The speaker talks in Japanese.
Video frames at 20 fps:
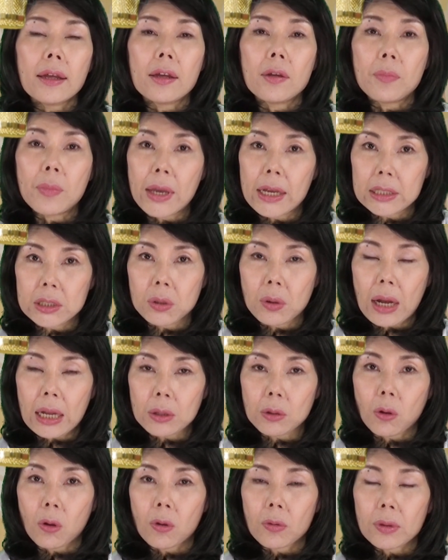明治の
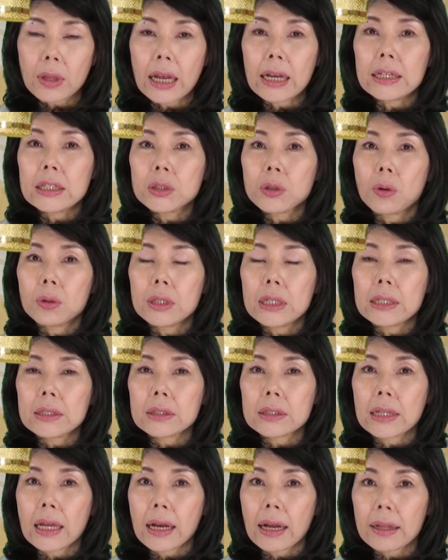後大正に
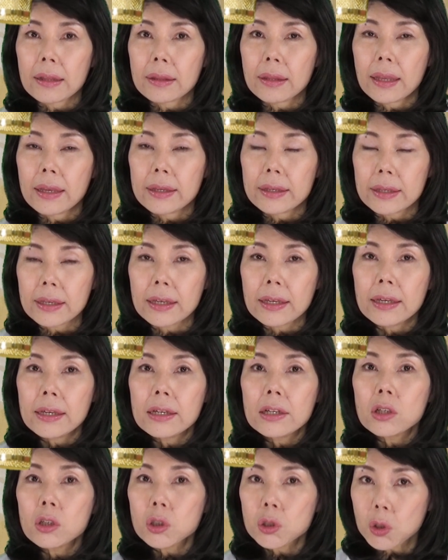つながっていき
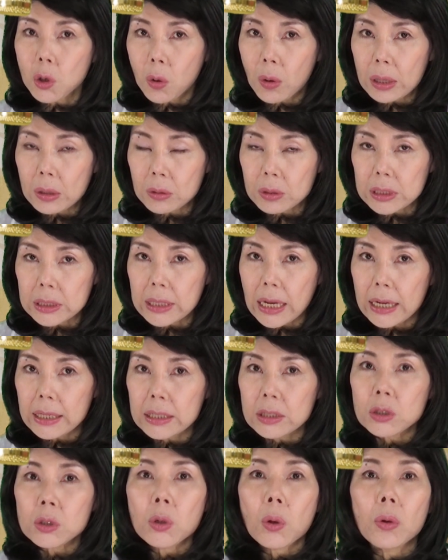昭和の時代
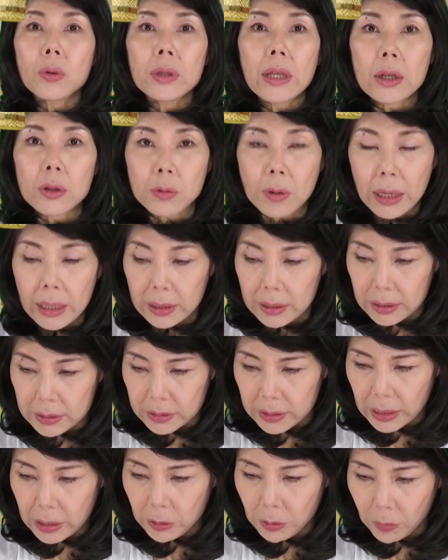に突っ込んでいくわけで
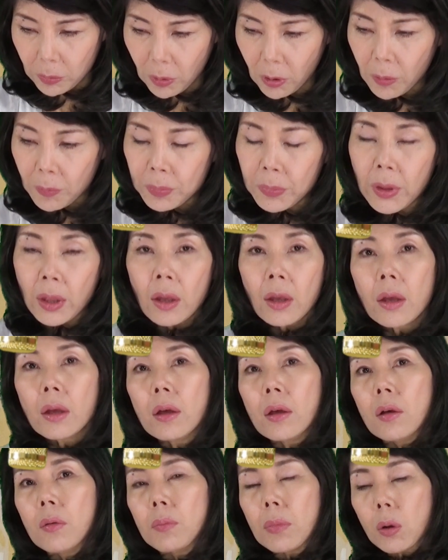すけれども、
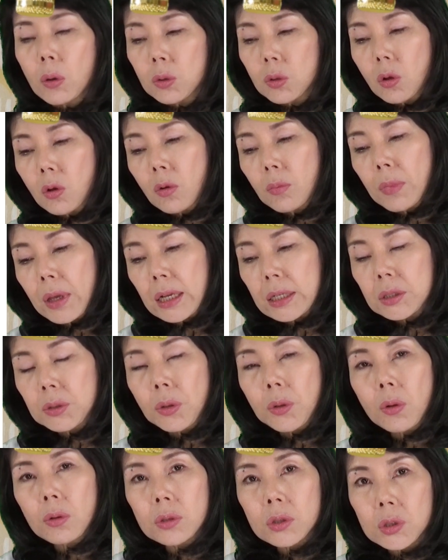まあ、この明治
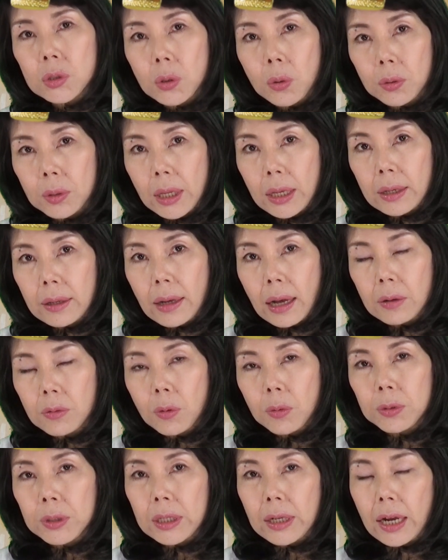の45年
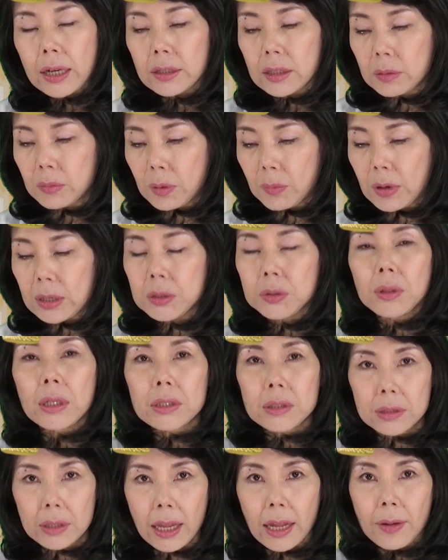間を振り返ってみますと
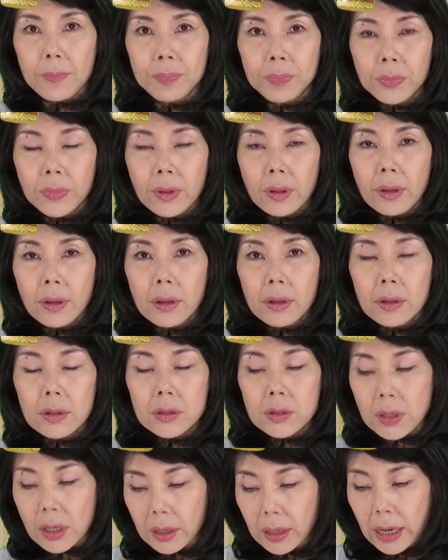ですね
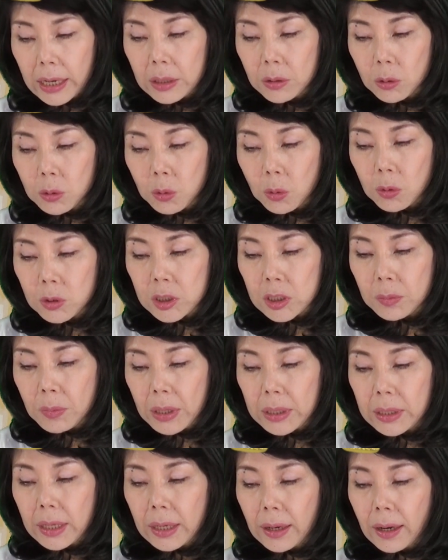世界の投資
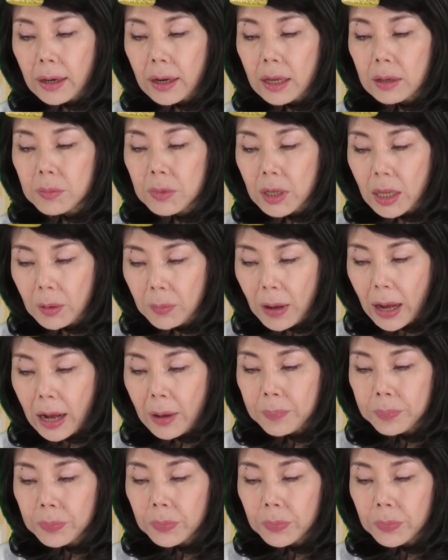マネーから見れば